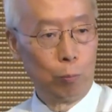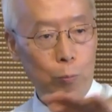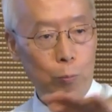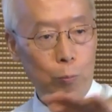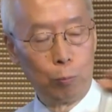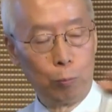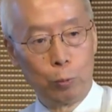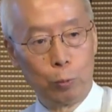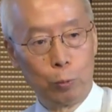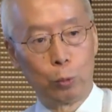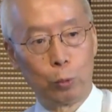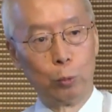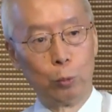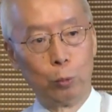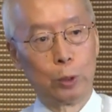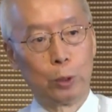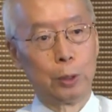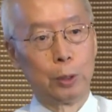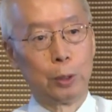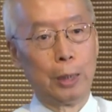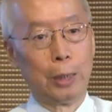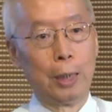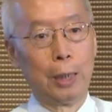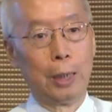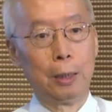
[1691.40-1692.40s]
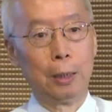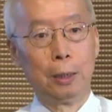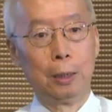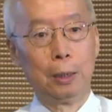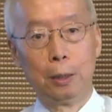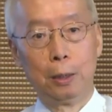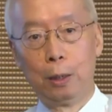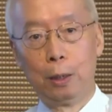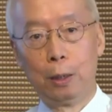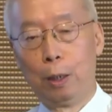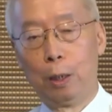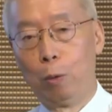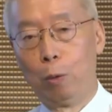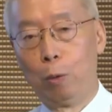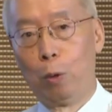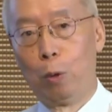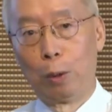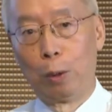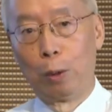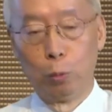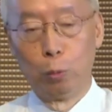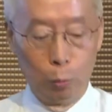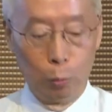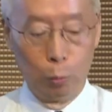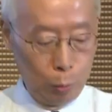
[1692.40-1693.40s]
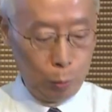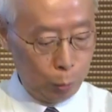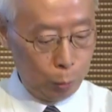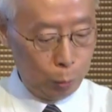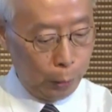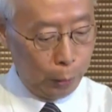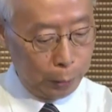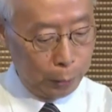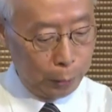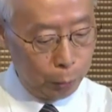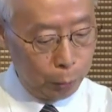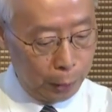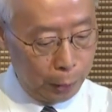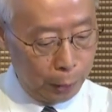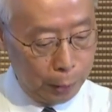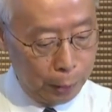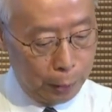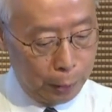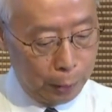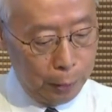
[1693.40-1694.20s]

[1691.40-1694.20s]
组织啊，啊，网络团队啊。